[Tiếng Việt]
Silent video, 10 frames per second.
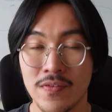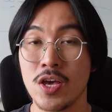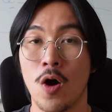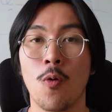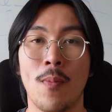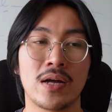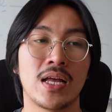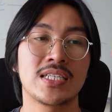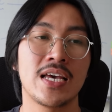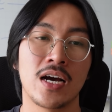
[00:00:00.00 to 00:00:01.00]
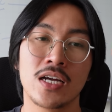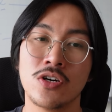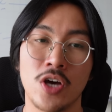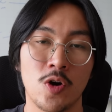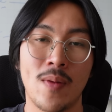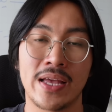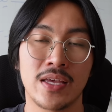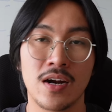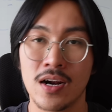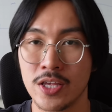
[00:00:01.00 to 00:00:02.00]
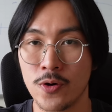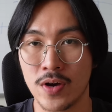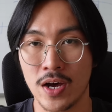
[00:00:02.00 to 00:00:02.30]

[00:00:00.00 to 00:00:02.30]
Ví dụ bạn có thể xây dựng cái thương hiệu của bạn trên rất là nhiều